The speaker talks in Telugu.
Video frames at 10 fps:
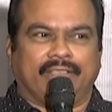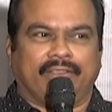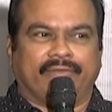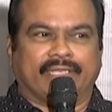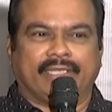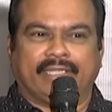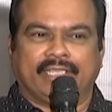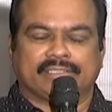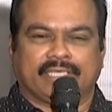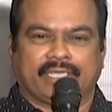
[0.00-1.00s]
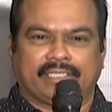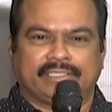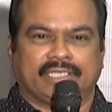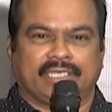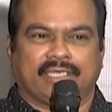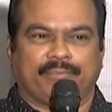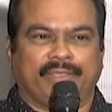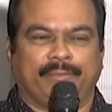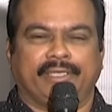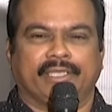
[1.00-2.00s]
వీటన్నిటికీ సహకరించిన
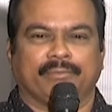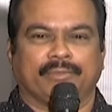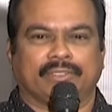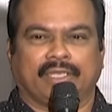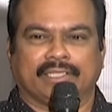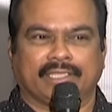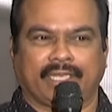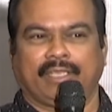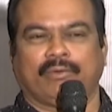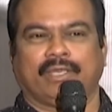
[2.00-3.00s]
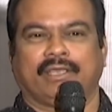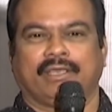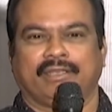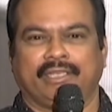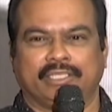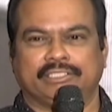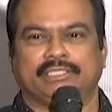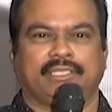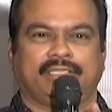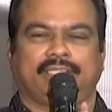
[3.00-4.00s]
మీ మీడియా మిత్రులందరికీ కూడా నేను
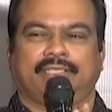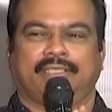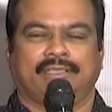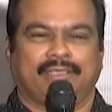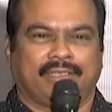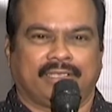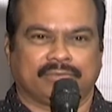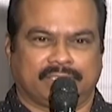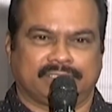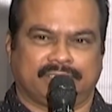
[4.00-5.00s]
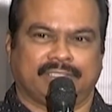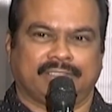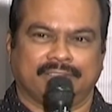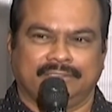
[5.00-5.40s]
చేతులెత్తి నమస్కరిస్తున్నాను